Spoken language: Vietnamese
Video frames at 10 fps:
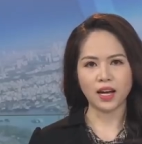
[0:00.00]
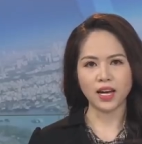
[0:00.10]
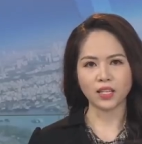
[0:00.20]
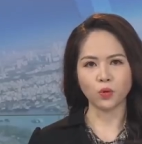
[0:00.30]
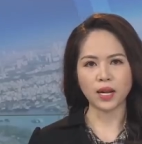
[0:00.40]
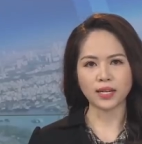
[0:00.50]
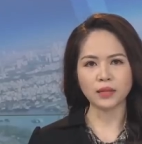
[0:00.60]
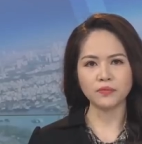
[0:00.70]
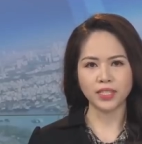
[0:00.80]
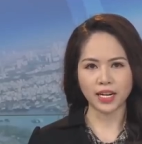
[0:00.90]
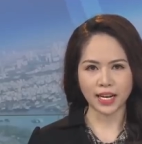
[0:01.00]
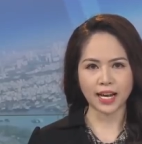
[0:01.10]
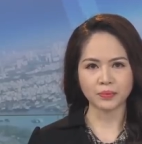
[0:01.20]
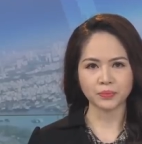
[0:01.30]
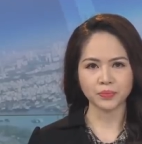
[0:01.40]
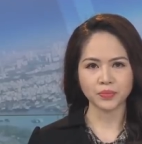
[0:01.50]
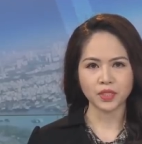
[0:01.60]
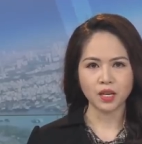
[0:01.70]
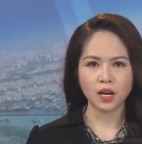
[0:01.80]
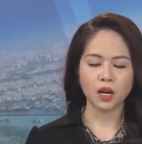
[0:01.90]
và hệ thống đa cấp Vinaca.
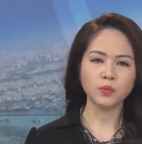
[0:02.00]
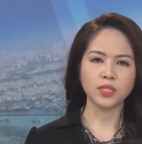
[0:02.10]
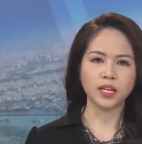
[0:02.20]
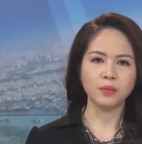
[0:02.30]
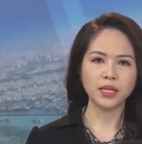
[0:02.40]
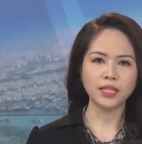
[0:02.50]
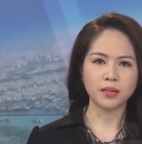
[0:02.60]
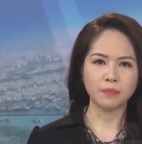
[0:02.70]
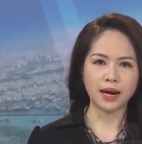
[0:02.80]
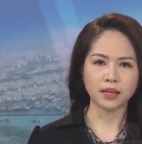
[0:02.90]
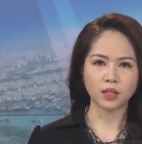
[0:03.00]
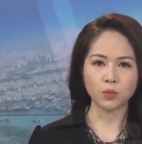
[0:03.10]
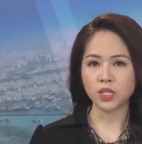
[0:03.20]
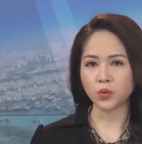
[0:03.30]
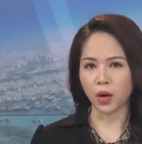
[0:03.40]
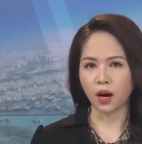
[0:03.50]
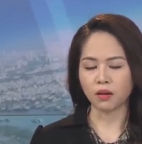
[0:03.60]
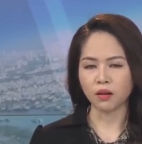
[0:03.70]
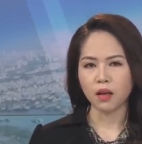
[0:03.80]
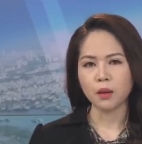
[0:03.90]
Không chỉ lấy mất tiền bạc, công sức của
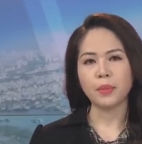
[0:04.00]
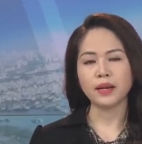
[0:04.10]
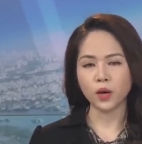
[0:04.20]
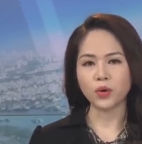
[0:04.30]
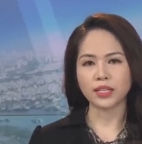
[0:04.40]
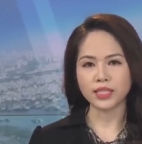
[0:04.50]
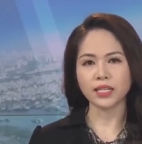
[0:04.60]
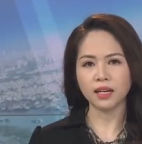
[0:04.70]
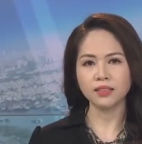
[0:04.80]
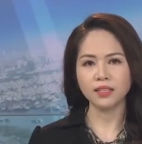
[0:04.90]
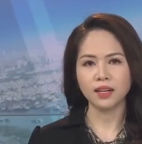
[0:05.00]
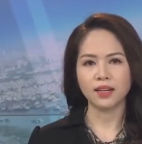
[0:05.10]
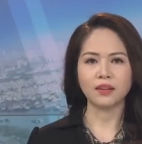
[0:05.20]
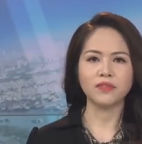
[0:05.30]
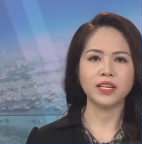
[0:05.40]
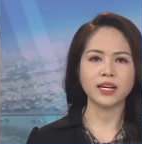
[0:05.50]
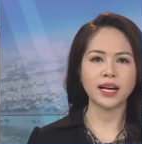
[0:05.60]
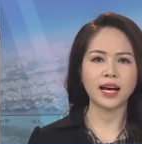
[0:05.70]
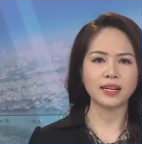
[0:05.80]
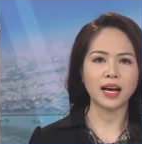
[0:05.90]
họ, mà điều đáng trách hơn là
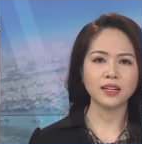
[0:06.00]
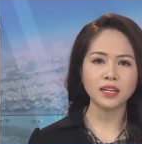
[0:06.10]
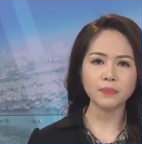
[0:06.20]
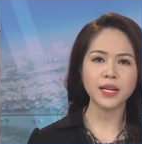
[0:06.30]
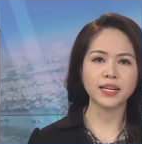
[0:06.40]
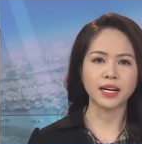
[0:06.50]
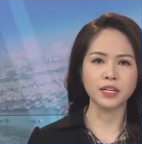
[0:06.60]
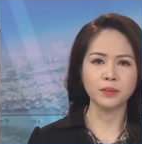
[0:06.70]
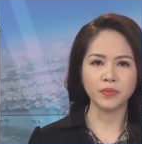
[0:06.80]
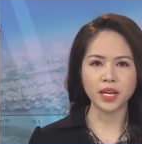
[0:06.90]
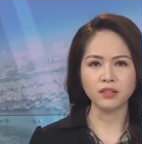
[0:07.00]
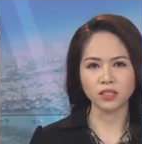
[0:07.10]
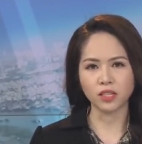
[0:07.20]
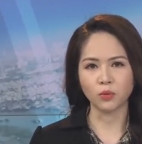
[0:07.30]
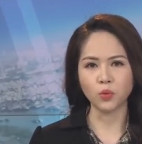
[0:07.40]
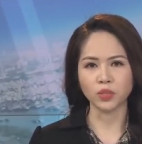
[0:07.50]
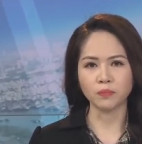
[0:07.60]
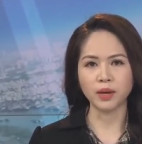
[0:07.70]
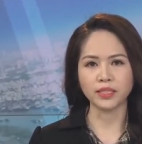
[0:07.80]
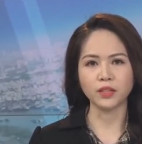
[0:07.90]
Vinaca đã cướp đi cả niềm tin được sống của
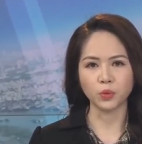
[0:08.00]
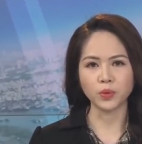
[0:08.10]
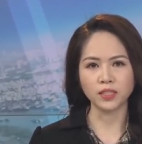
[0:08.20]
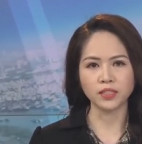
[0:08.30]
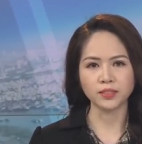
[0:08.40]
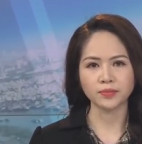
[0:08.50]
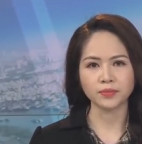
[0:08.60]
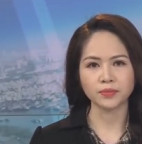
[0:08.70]
những bệnh nhân ung thư.